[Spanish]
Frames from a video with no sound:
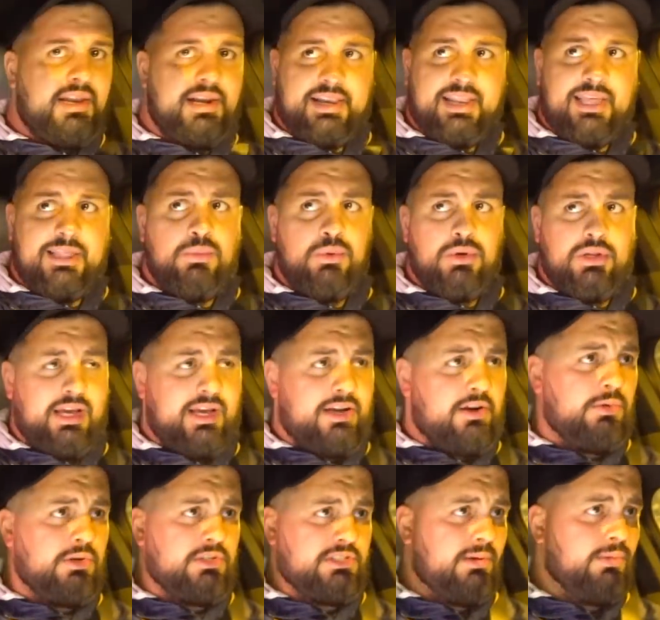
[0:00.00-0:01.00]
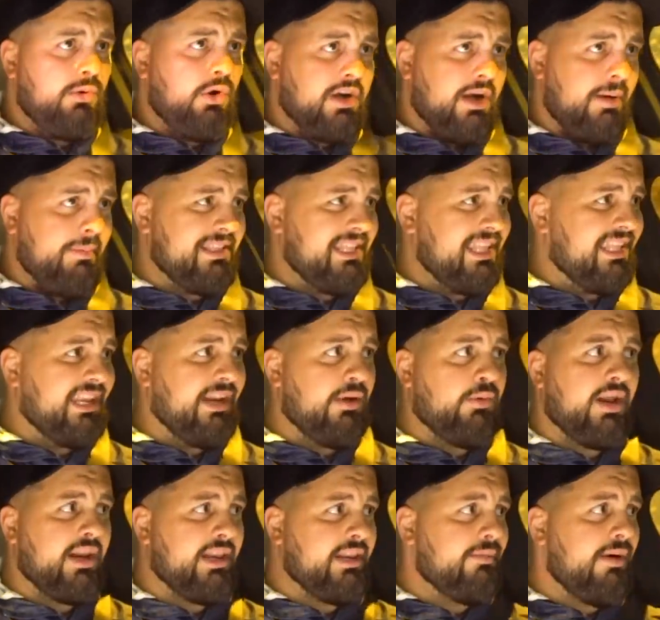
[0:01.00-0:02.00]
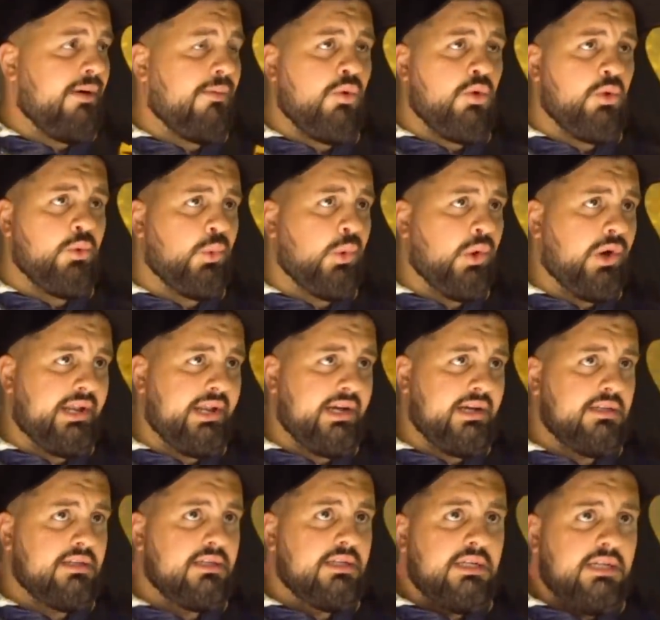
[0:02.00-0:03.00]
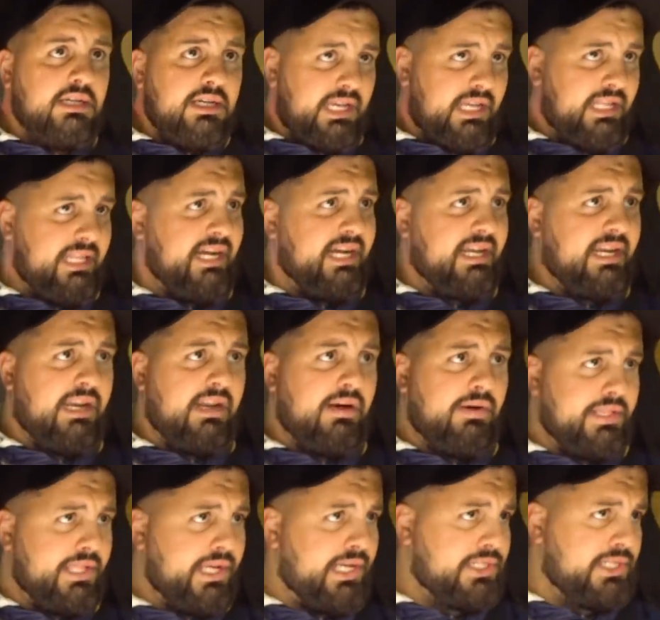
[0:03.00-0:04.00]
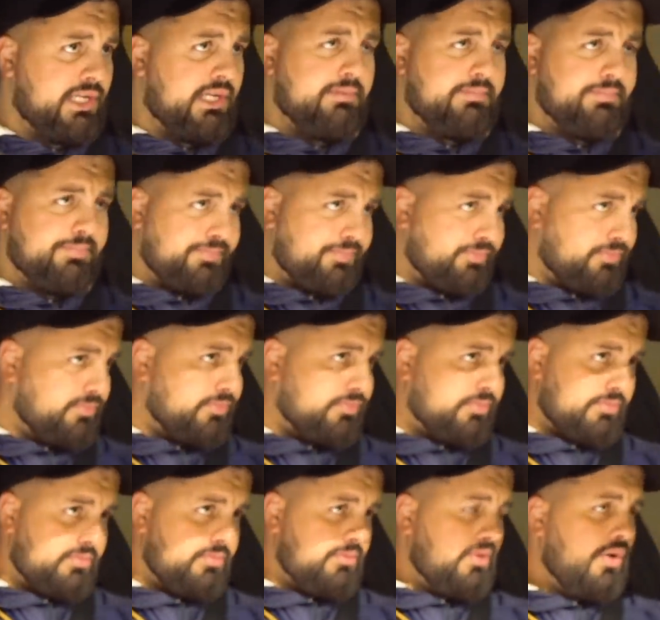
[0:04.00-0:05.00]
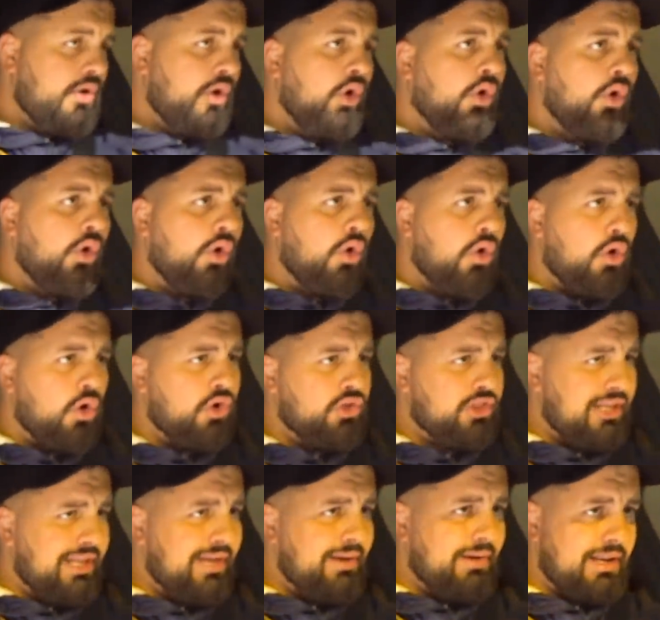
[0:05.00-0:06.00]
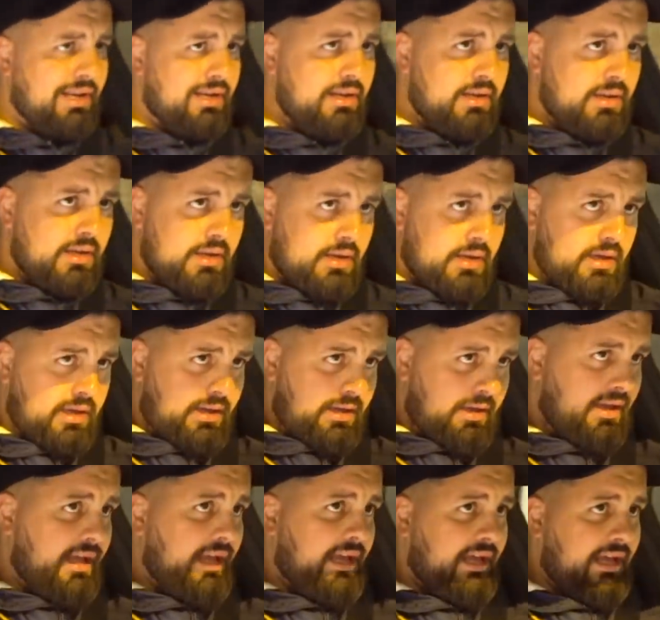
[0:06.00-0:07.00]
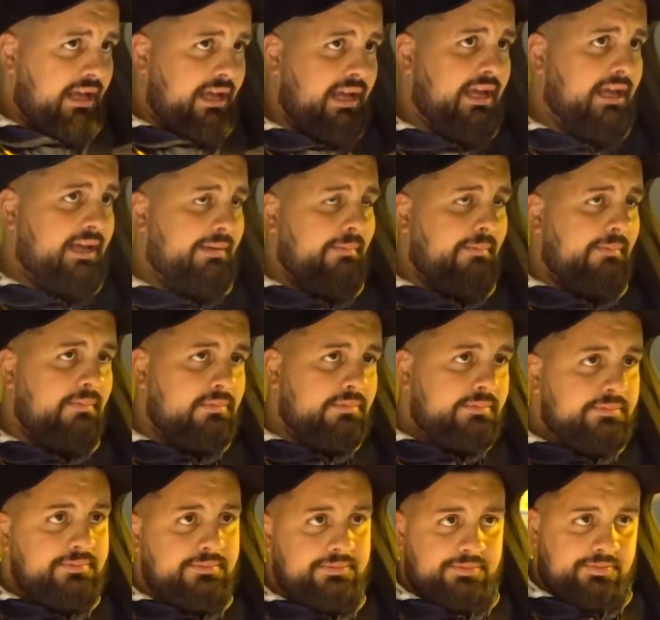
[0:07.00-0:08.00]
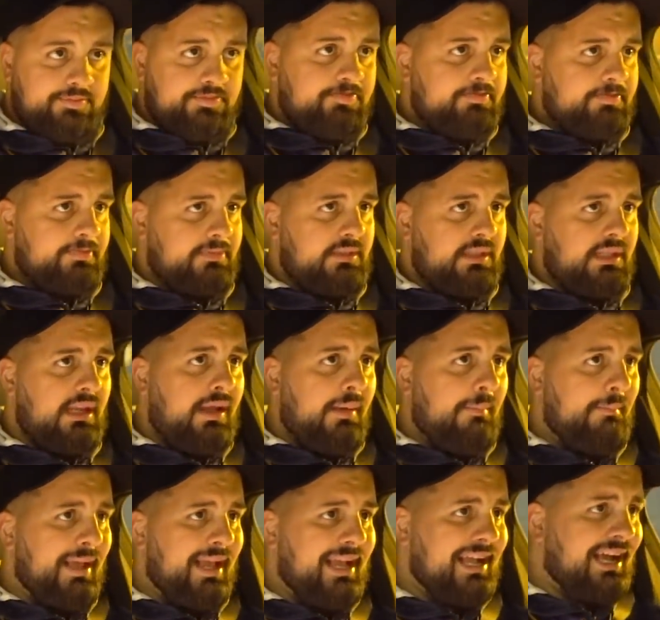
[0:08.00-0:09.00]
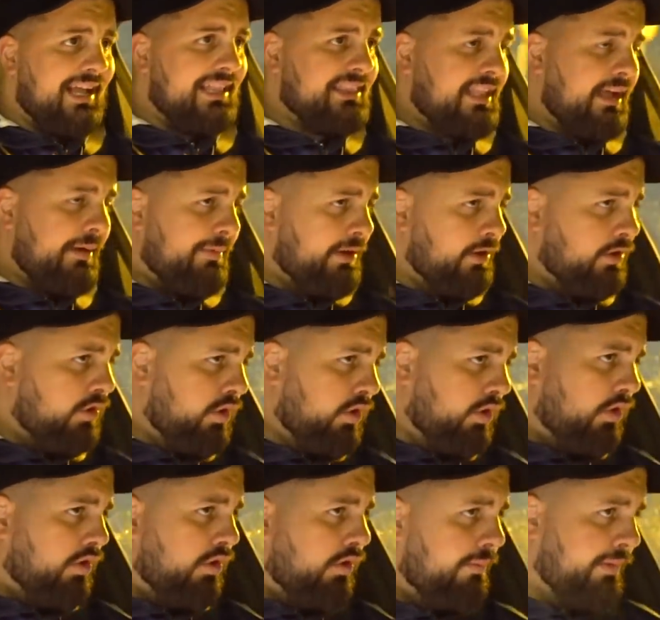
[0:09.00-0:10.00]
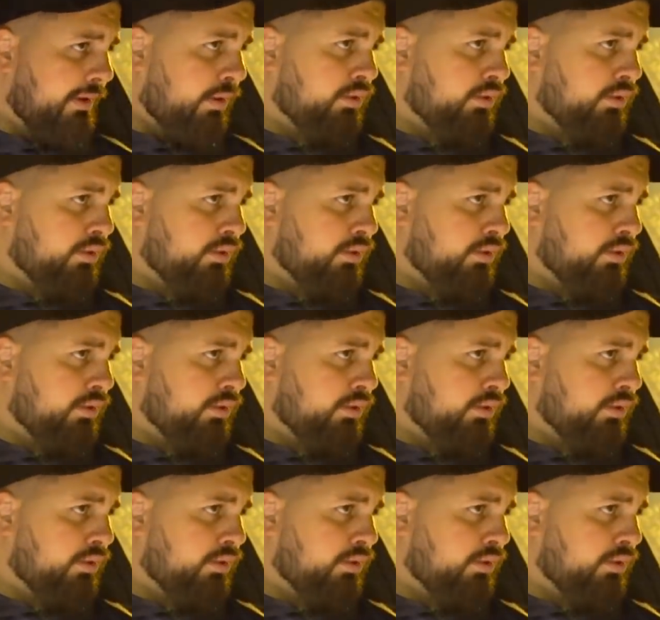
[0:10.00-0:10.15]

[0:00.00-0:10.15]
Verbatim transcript: Red Bull, que es como decís vos, capaz te tiran una rima muy buena y te ganan la batalla, o God Level. Eh, me encanta, pero me